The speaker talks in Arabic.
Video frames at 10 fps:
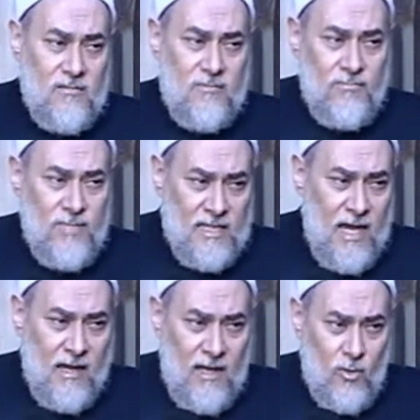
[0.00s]

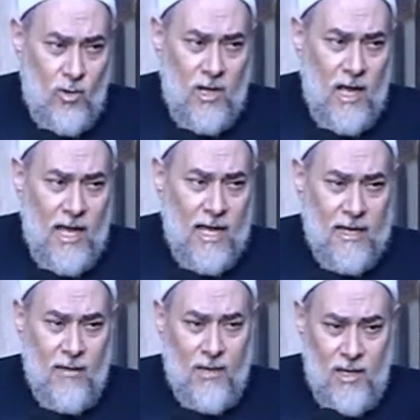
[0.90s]
مسجل كل
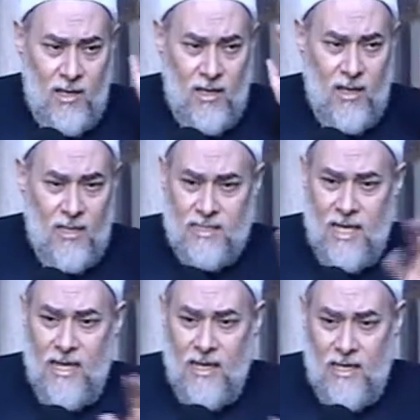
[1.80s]
حاجة بال
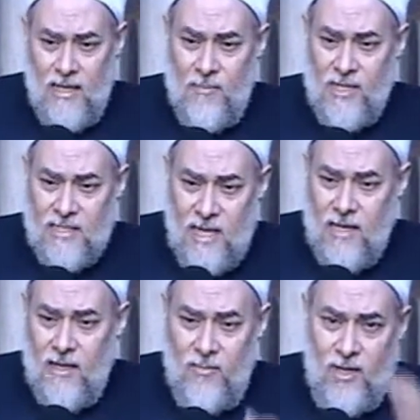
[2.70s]
زي كده ما
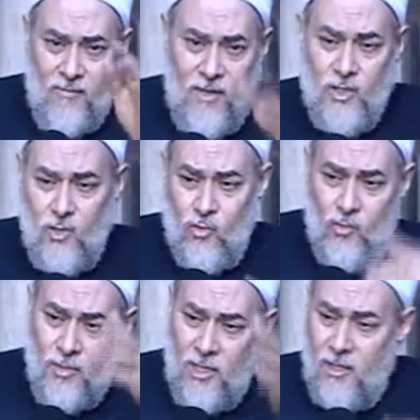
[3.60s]
نسجل بالفيديو
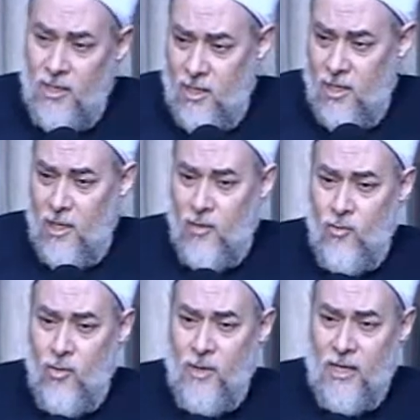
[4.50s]
وبال
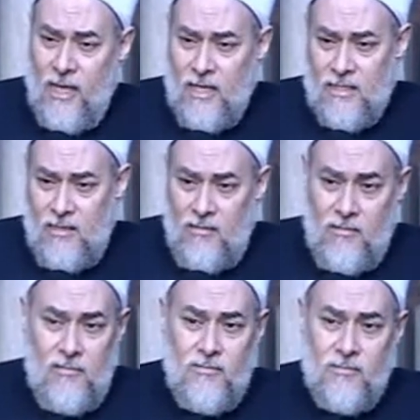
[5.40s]
وبالكاسيت
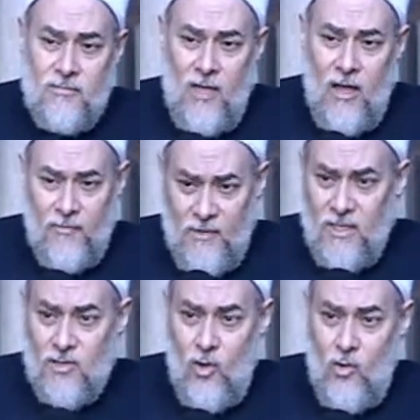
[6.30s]

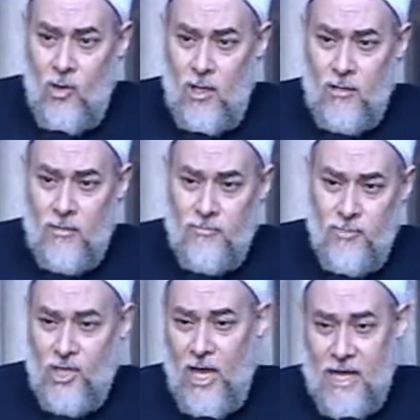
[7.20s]
حفيظ هو
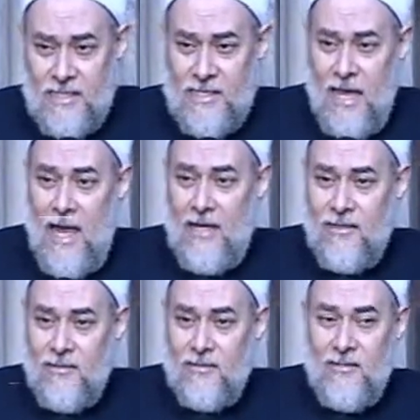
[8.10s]
مش هينسى يعني
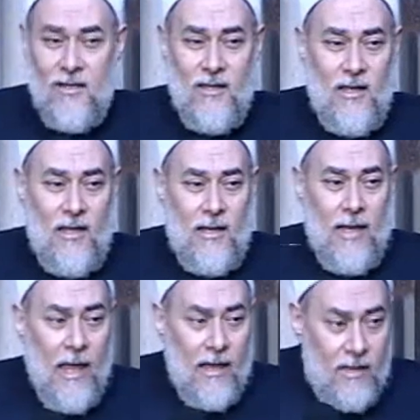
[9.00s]

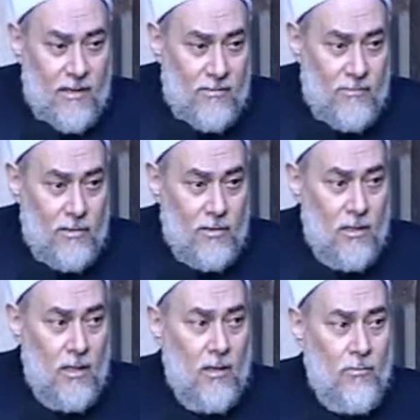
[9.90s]
لكن
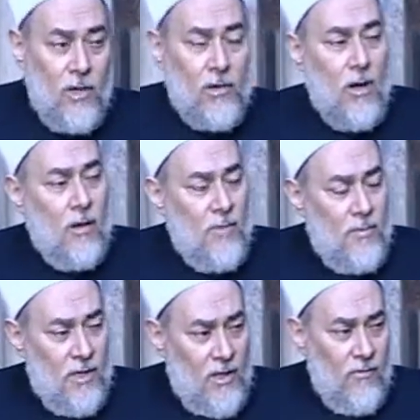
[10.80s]
بالرغم
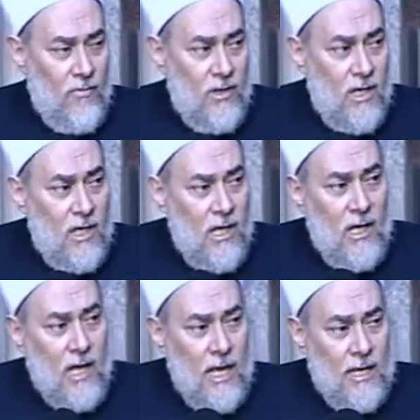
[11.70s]
من حفظه
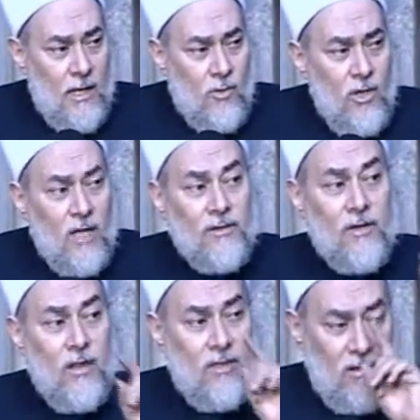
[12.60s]
الا انه
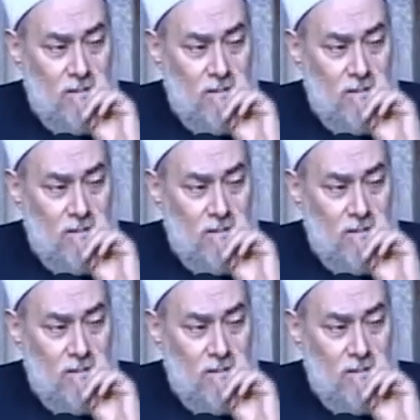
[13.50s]
ينتظر